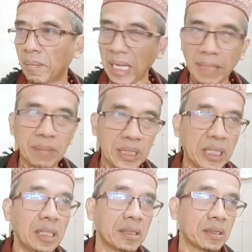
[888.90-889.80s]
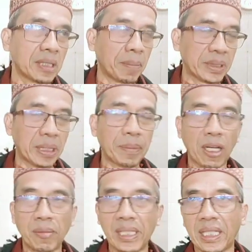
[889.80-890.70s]
malam ini,
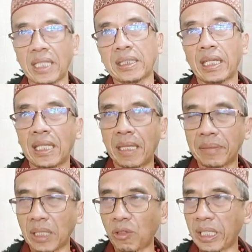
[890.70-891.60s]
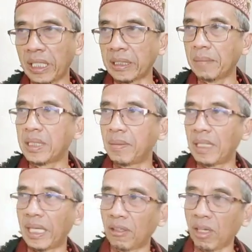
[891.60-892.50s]
sampai-sampai Allah menegaskan dalam satu ayatnya,
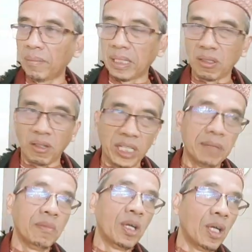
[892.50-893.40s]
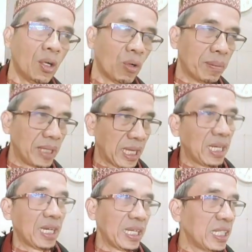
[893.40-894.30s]
Bismillahirrahmanirrahim, wa
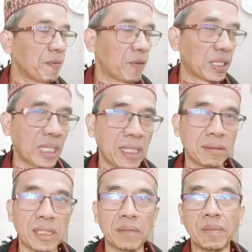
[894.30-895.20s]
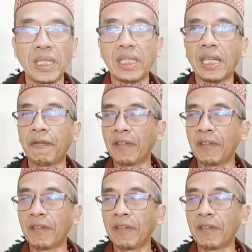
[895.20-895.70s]
minal laili fatahajat bihi